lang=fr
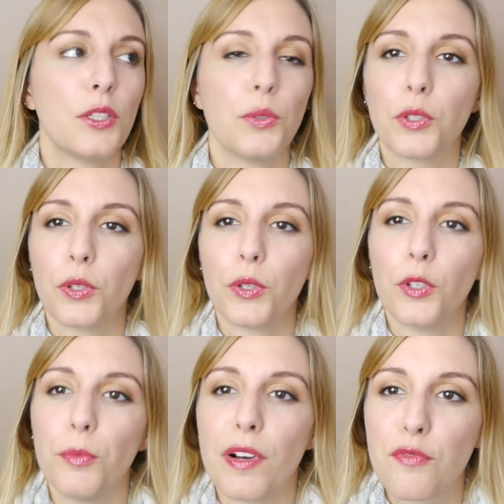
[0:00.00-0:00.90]
Donc
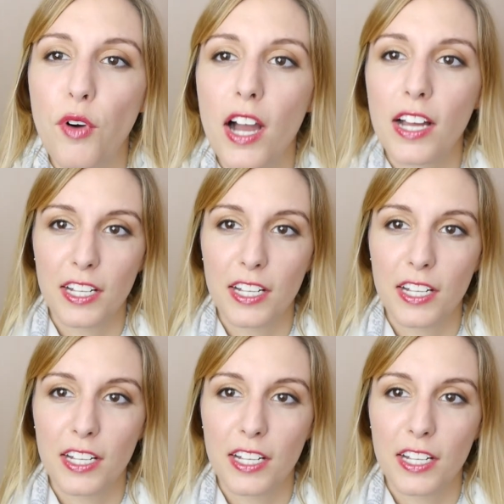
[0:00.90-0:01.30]
euh, ma foi,